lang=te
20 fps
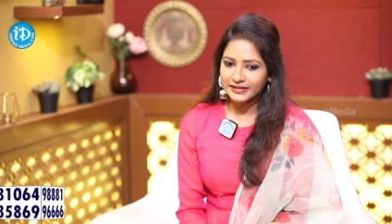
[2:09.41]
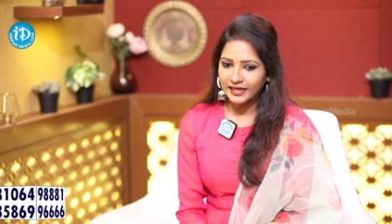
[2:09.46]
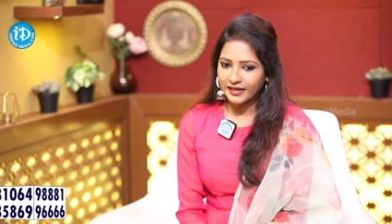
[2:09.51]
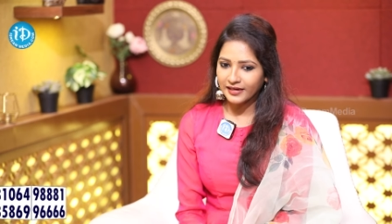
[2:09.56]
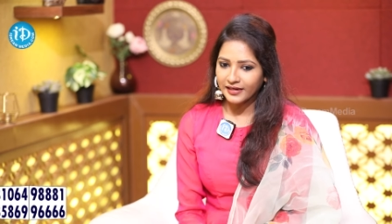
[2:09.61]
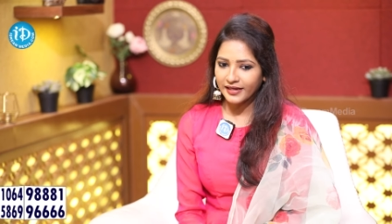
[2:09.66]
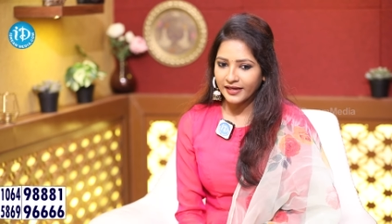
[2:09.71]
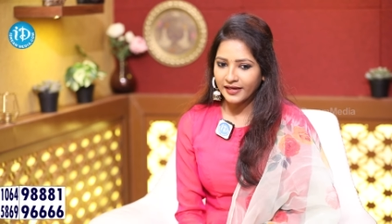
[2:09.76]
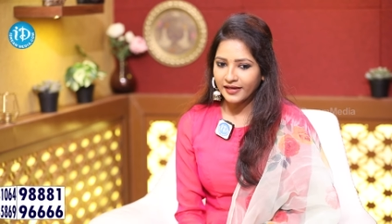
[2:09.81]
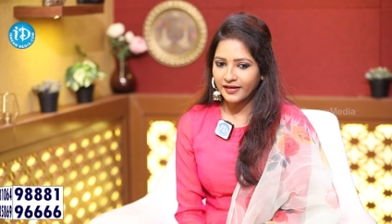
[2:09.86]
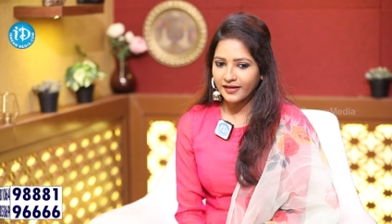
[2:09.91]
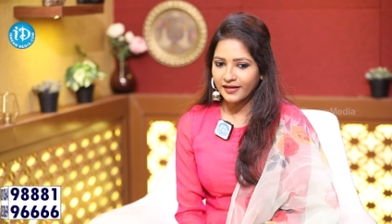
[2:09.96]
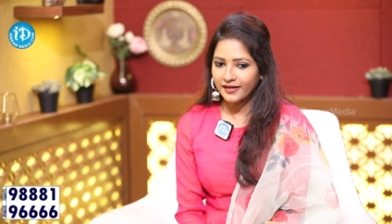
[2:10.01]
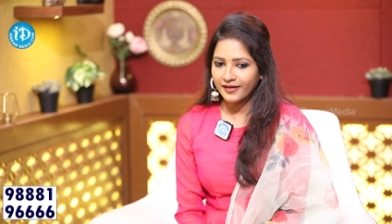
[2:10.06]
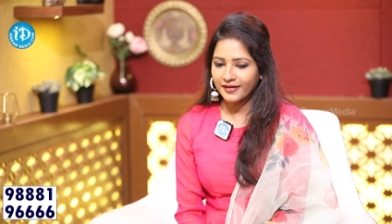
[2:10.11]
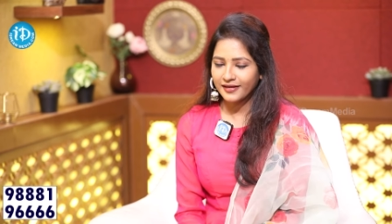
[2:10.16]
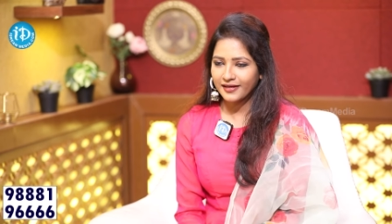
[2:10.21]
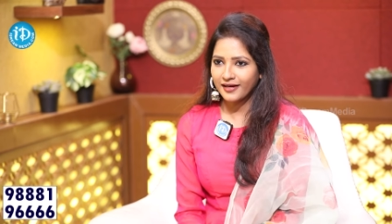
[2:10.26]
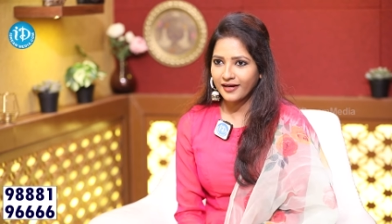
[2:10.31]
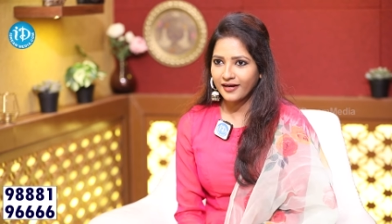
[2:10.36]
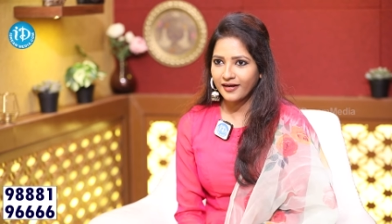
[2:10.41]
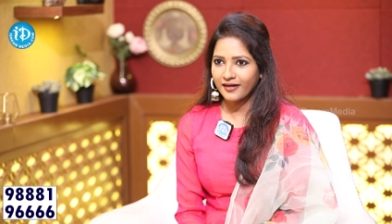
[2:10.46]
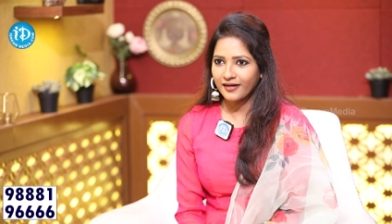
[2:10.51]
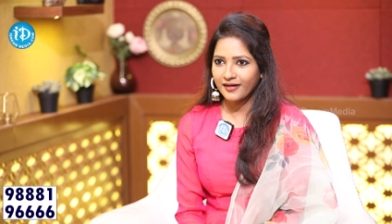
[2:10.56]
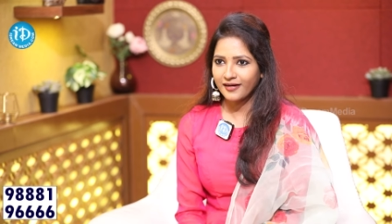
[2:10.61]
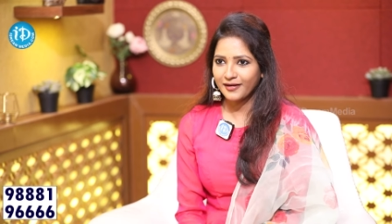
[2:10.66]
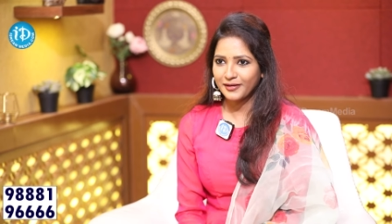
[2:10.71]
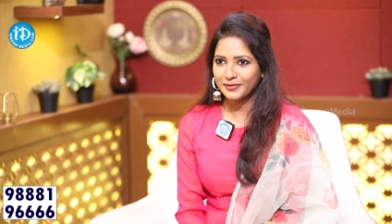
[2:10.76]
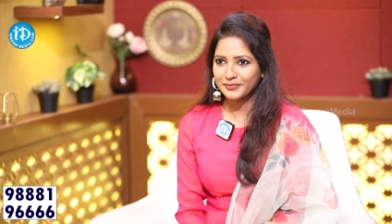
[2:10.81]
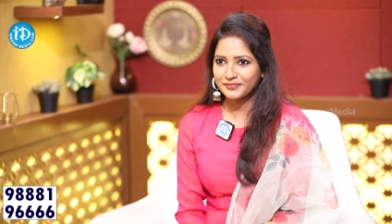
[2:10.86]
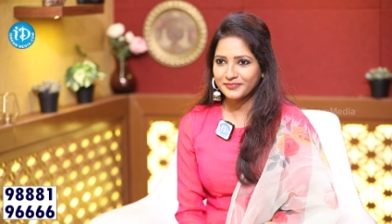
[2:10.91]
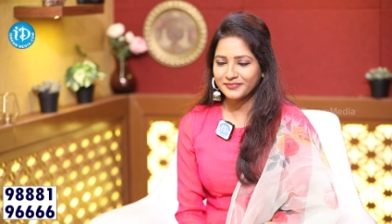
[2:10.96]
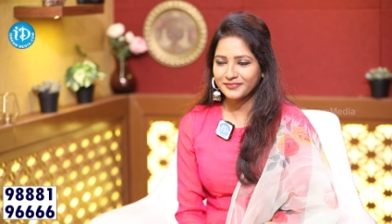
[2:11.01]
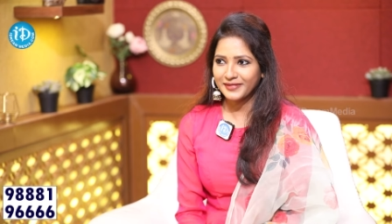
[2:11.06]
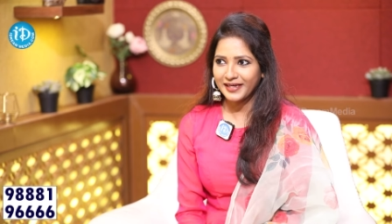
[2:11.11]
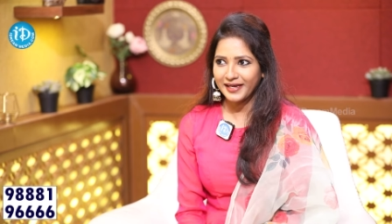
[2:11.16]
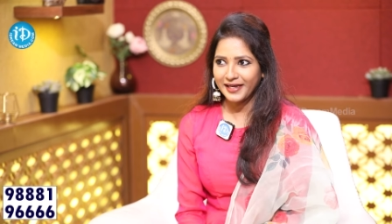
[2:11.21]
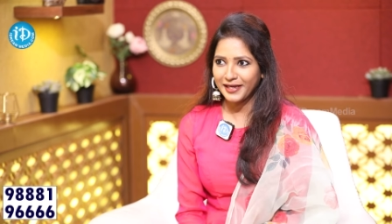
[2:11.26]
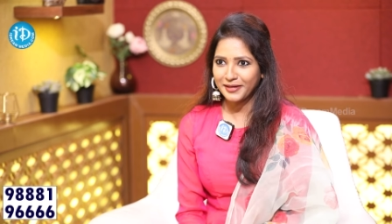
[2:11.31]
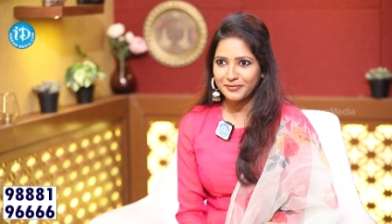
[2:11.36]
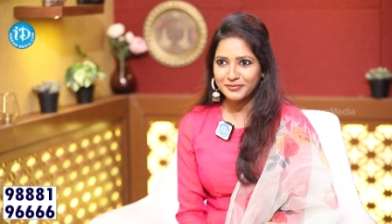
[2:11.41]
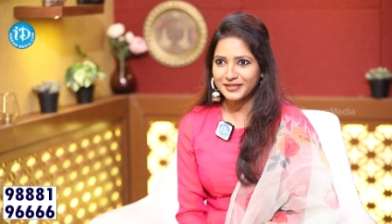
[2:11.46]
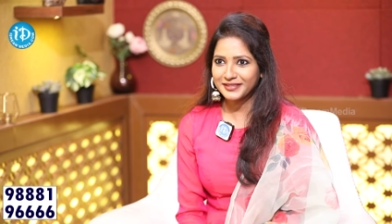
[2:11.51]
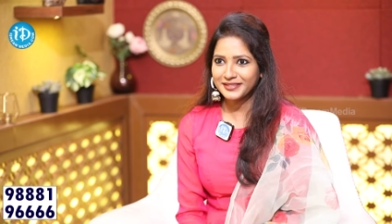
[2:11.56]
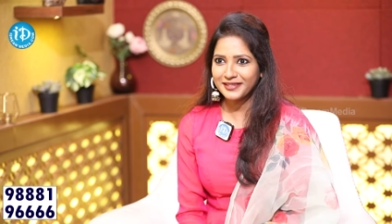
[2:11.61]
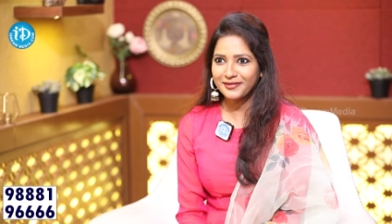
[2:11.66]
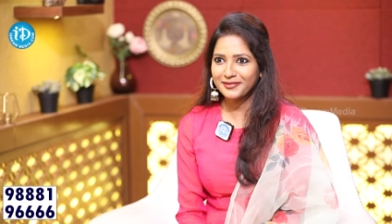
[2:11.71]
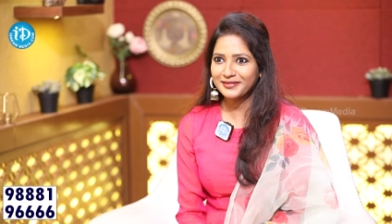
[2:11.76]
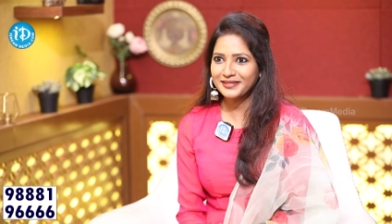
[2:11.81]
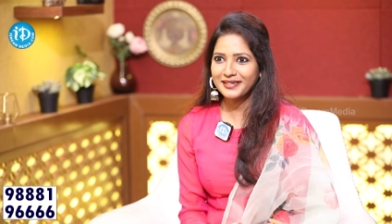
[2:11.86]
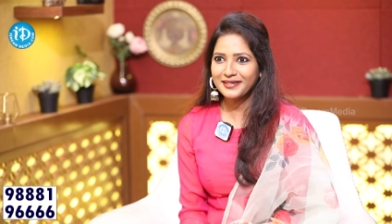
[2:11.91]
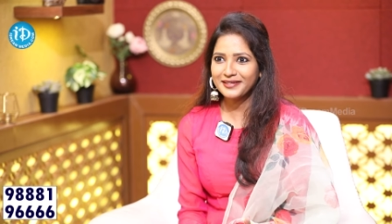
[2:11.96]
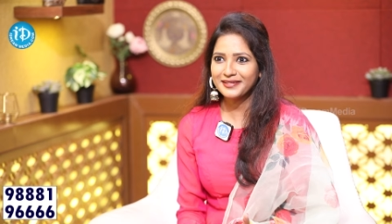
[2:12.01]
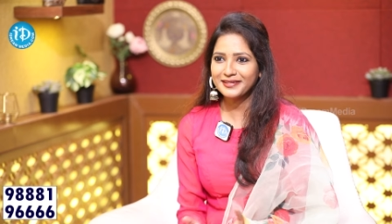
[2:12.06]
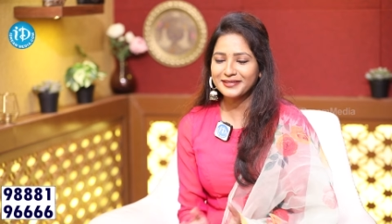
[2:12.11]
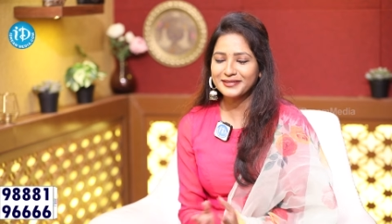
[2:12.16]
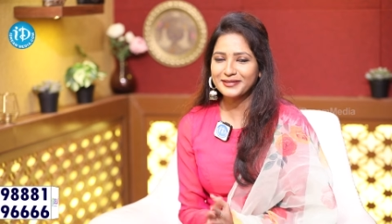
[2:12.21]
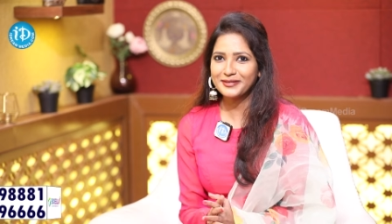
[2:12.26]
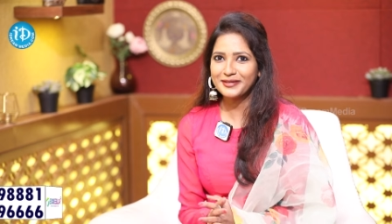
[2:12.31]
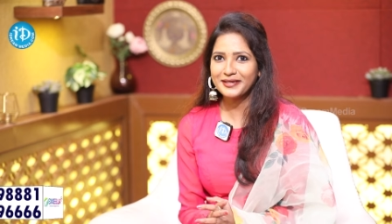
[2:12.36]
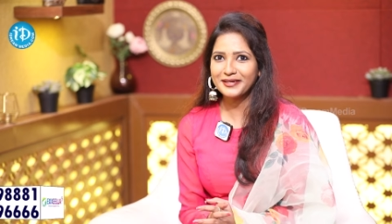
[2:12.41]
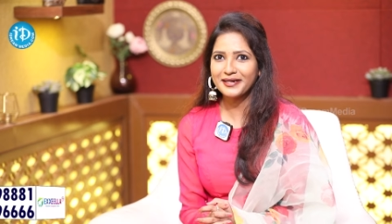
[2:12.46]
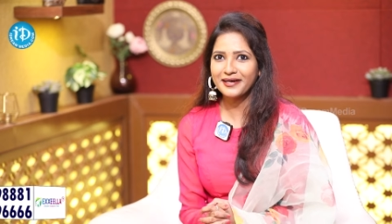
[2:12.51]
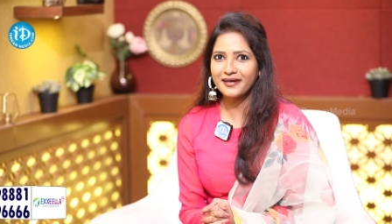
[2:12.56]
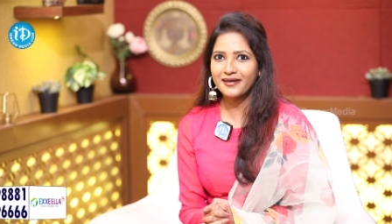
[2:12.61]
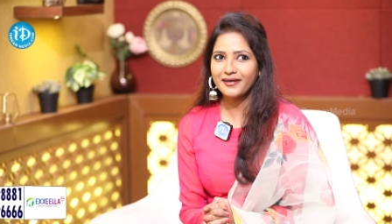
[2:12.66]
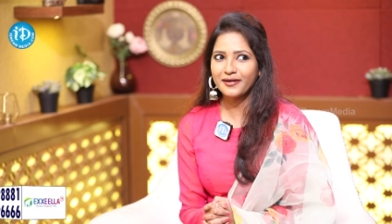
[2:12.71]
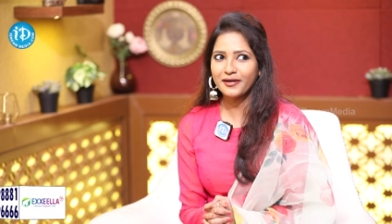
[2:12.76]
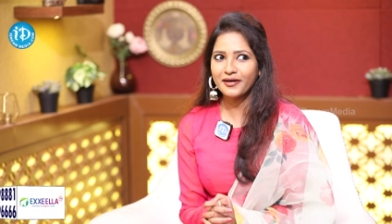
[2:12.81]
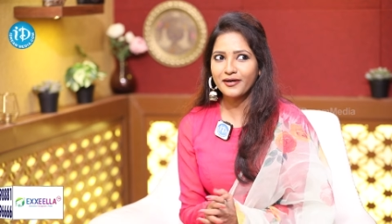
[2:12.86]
తనే ఇంకా ఏం చేశారో తెలియదు అసలు ఇంకా